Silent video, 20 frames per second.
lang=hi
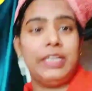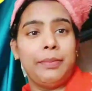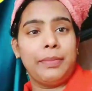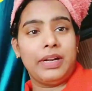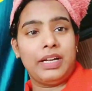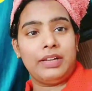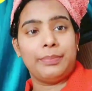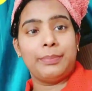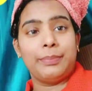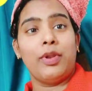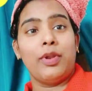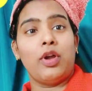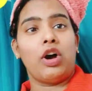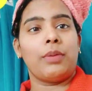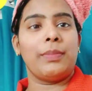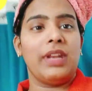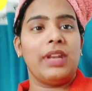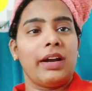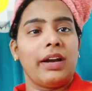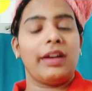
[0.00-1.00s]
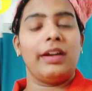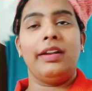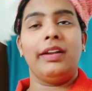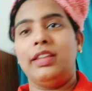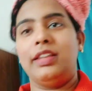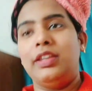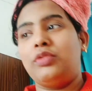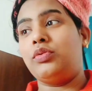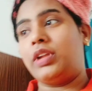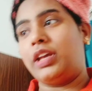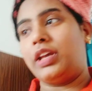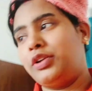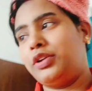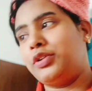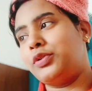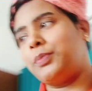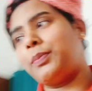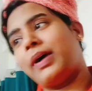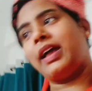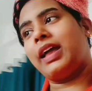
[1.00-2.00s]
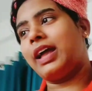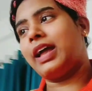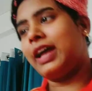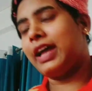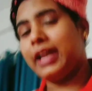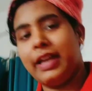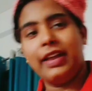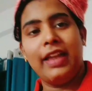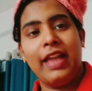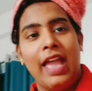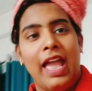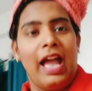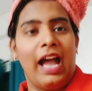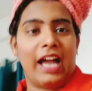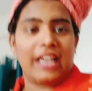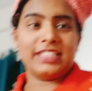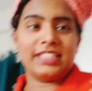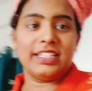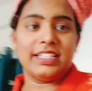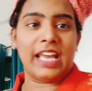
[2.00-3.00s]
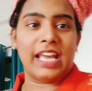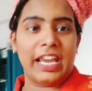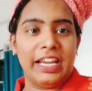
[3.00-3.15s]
थी बट व्लॉग मेरा कंटिन्यू नहीं हो पाया है आज है